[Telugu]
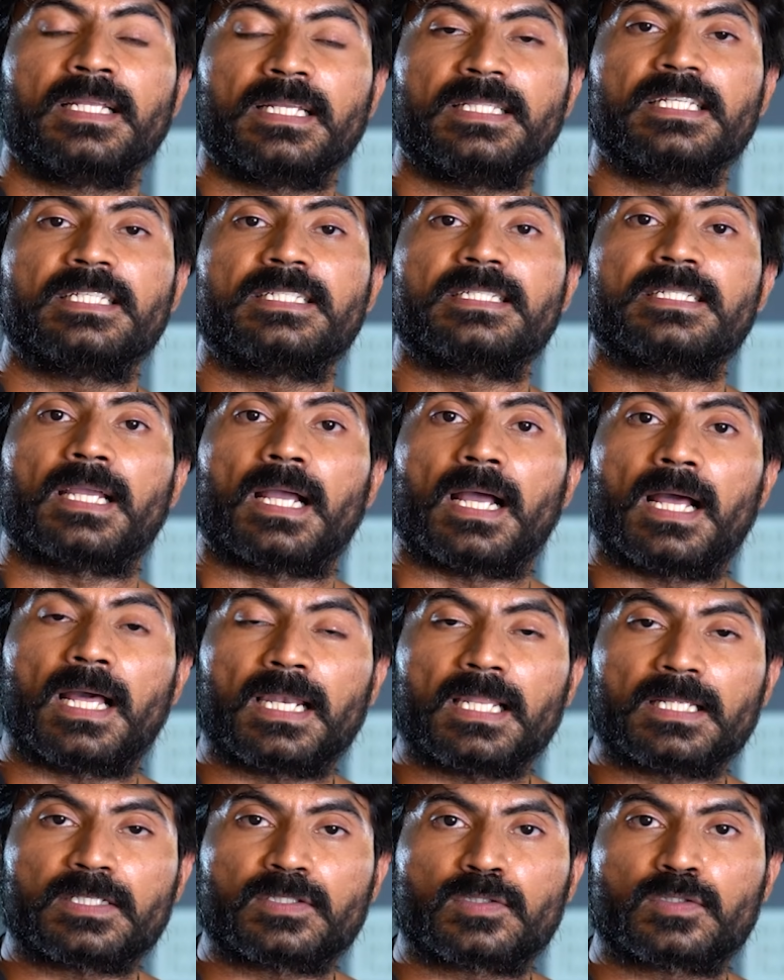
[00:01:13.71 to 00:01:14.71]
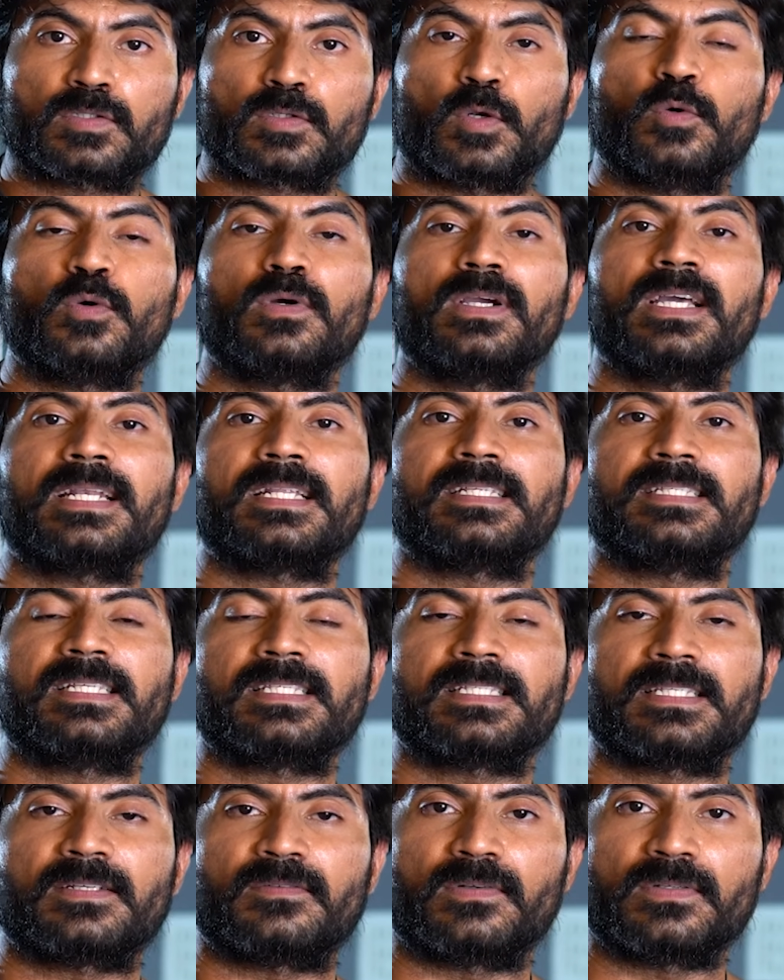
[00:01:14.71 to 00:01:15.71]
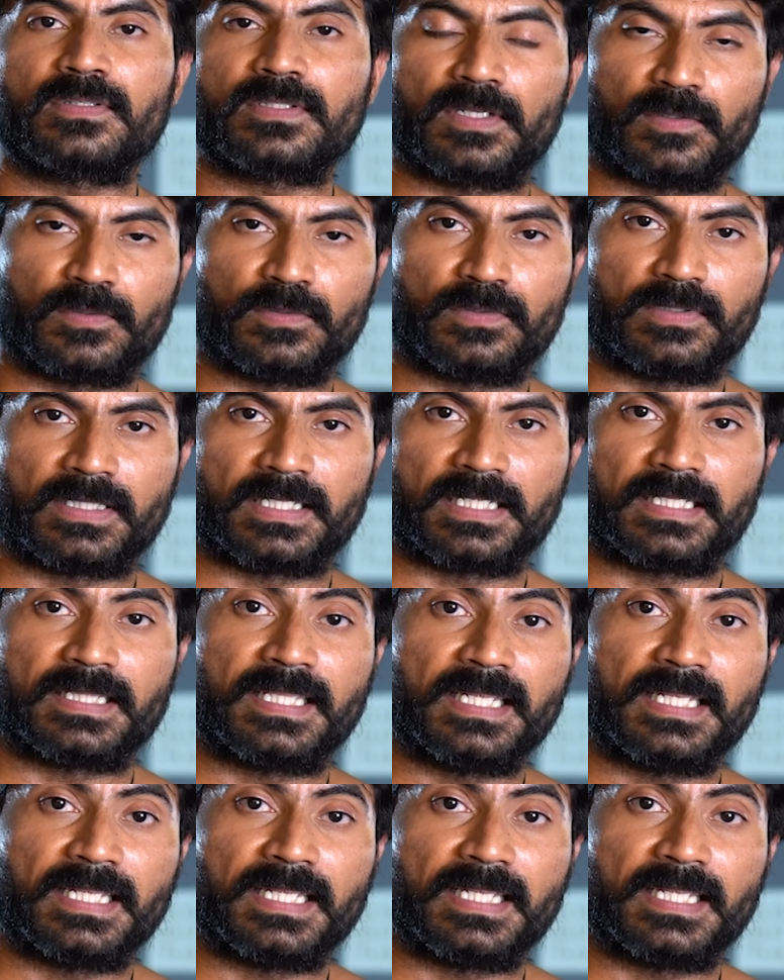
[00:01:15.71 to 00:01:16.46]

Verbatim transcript: ఇది చాలా స్లోగా రిజల్ట్స్ ఇవ్వడం జరుగుతుంది